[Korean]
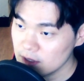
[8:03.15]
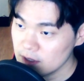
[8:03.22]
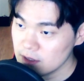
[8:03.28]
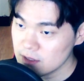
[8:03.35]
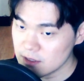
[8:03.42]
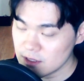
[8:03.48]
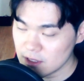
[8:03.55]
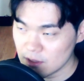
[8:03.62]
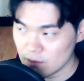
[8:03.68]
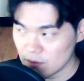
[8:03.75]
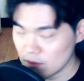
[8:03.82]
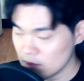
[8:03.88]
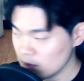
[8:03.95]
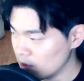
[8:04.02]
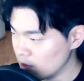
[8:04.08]

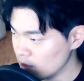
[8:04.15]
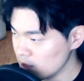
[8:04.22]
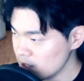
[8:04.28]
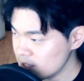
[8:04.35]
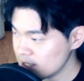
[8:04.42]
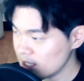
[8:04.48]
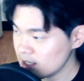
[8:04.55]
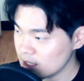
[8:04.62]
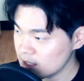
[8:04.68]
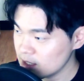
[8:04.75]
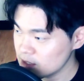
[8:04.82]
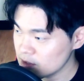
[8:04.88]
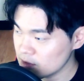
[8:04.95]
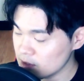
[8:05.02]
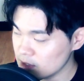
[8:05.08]
실제로 어 1차 세계
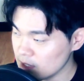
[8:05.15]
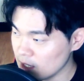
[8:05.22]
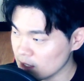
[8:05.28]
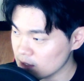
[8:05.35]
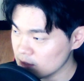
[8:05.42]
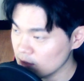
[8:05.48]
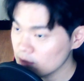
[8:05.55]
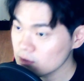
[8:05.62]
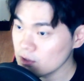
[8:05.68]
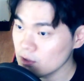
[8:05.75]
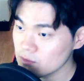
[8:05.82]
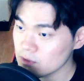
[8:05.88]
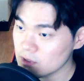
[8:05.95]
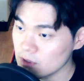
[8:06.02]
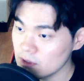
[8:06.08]
대전이나 그런
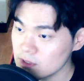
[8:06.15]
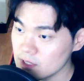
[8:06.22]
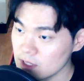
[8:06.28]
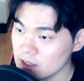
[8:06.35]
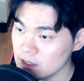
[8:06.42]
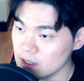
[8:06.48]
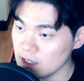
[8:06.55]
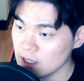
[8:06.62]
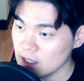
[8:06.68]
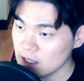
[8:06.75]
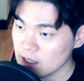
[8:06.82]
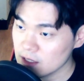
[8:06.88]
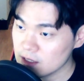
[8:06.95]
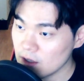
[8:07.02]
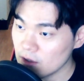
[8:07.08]
경우 그럴 때는
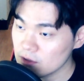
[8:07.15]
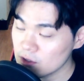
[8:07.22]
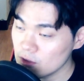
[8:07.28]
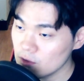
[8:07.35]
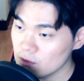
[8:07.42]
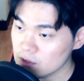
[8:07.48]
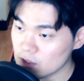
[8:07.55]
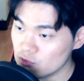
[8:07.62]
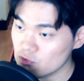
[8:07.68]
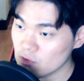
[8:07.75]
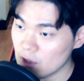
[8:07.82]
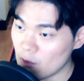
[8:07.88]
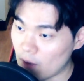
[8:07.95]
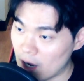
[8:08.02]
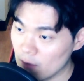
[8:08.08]
그런 경우
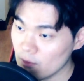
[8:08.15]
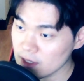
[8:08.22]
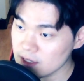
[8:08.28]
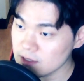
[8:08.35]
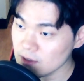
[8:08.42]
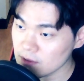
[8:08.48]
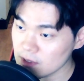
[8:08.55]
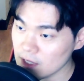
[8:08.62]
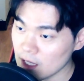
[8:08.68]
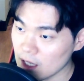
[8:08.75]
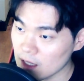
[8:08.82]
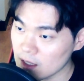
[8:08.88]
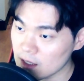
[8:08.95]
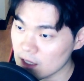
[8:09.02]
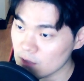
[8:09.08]
전투가 왕왕
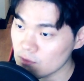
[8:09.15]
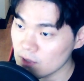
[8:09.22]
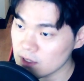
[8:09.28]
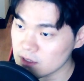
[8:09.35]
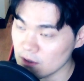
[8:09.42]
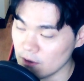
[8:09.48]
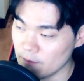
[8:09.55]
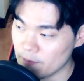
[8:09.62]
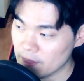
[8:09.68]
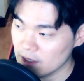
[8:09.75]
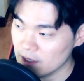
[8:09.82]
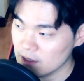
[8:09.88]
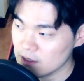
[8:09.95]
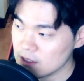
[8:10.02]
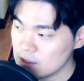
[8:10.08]
있었다라고 하죠.
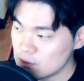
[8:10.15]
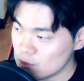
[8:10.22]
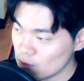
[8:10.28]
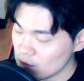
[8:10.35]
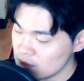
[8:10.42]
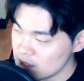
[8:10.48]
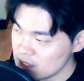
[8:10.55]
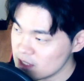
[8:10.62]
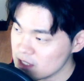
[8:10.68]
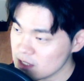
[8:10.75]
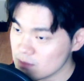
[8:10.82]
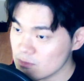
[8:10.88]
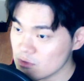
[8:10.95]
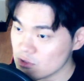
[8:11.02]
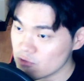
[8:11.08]
이쪽은 신식
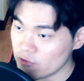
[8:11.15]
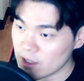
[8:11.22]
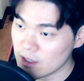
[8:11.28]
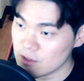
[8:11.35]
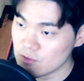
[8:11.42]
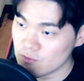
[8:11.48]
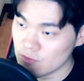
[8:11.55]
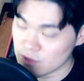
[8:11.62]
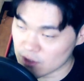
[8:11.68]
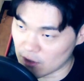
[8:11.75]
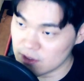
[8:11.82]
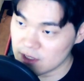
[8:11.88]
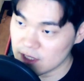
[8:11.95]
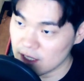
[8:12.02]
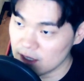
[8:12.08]
무기로 해 가지고
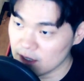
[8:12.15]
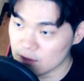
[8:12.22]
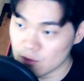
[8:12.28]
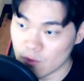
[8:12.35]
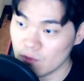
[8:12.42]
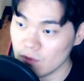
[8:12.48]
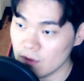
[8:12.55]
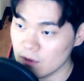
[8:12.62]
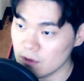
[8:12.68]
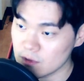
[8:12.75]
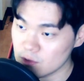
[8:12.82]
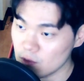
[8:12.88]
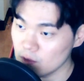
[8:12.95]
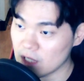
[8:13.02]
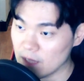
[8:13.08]
전차랑 총을
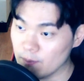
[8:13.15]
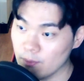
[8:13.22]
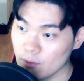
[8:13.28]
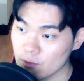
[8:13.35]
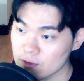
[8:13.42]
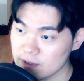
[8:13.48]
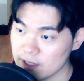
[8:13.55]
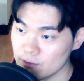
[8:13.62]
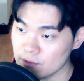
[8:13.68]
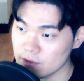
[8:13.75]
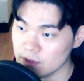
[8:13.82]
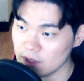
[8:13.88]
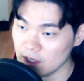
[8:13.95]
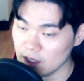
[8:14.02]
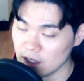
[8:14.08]
총 대포로
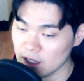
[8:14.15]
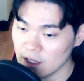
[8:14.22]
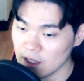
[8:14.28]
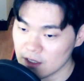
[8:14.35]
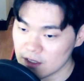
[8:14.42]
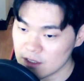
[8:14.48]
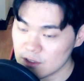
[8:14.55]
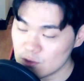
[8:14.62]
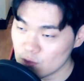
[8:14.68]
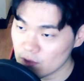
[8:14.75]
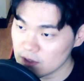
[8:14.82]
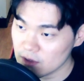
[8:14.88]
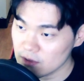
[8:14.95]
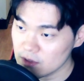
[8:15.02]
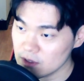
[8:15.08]
싸우는데
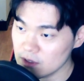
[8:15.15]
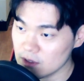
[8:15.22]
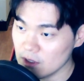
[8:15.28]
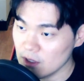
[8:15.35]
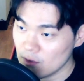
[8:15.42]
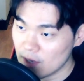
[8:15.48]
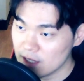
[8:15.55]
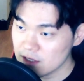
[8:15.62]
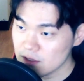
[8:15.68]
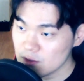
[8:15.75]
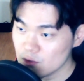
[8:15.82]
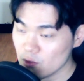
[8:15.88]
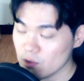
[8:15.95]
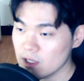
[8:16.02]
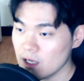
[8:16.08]
이쪽에서는
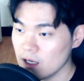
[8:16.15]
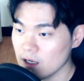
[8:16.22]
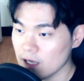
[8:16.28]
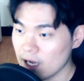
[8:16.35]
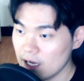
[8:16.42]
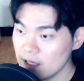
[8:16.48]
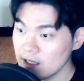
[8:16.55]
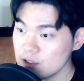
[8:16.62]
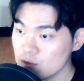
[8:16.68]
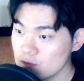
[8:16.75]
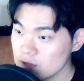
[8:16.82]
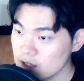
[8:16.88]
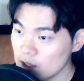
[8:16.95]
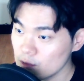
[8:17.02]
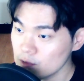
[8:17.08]
화승총이랑 칼
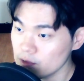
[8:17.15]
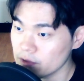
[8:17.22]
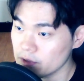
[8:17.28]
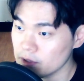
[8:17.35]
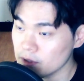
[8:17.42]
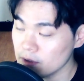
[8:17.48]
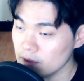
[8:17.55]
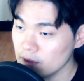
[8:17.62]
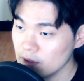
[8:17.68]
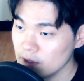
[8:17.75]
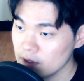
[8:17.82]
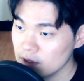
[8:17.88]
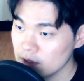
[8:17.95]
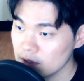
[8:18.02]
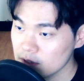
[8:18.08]
가지고 싸우는 거예요.
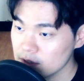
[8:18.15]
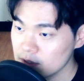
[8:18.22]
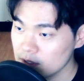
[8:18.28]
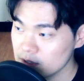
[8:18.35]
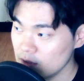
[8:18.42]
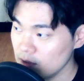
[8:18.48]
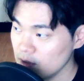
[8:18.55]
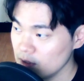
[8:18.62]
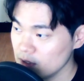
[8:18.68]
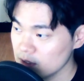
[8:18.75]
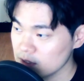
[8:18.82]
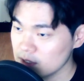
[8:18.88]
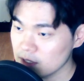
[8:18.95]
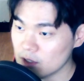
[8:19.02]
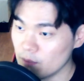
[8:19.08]
그래서
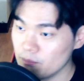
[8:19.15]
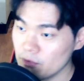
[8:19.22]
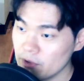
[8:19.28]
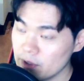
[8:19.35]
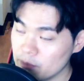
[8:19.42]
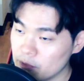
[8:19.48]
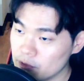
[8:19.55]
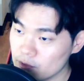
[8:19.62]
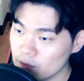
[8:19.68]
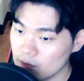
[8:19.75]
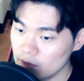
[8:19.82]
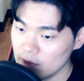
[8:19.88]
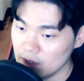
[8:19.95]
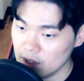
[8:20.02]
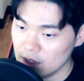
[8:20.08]
그냥 전멸해
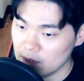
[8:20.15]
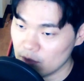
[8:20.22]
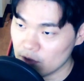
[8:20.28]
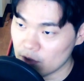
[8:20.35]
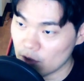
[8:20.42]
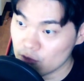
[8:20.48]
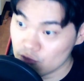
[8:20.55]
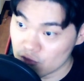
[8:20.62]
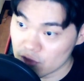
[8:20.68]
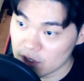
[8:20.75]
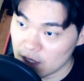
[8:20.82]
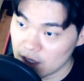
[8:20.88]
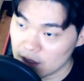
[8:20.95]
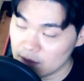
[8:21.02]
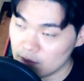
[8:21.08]
버리고 뭐
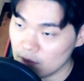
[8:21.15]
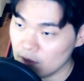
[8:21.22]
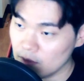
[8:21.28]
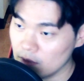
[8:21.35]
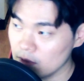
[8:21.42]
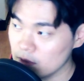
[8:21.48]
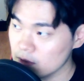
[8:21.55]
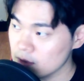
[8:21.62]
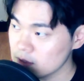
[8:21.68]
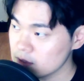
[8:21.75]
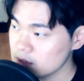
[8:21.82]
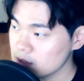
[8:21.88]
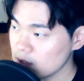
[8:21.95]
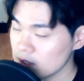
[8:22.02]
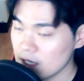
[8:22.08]
영국이랑 뭐
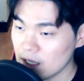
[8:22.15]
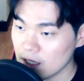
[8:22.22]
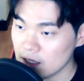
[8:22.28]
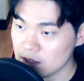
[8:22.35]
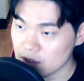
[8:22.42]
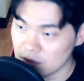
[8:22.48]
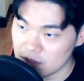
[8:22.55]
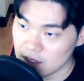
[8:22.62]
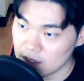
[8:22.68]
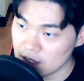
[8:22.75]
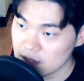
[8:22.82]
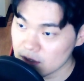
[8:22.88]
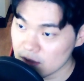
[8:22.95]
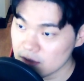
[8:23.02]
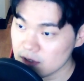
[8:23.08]
청나라가 전쟁을
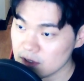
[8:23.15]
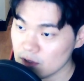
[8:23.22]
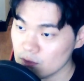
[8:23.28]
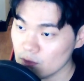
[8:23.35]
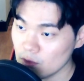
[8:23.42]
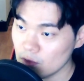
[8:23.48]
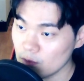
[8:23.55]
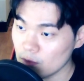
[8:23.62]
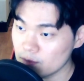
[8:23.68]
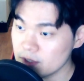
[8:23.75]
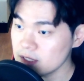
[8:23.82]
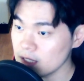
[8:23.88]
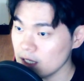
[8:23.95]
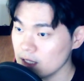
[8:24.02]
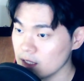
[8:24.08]
했었을 때도 뭐
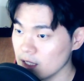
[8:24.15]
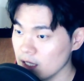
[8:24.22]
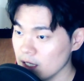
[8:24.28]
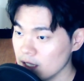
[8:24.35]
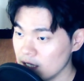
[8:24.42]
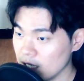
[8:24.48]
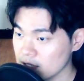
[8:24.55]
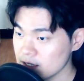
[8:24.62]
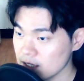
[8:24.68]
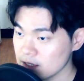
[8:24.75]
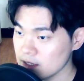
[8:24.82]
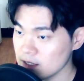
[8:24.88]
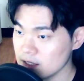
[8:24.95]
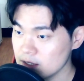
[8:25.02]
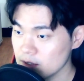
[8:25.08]
비슷한
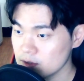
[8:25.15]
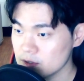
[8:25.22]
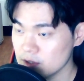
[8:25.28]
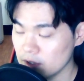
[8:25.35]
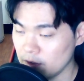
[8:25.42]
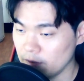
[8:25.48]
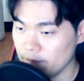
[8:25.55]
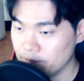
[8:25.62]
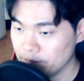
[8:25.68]
양상들이 있었죠.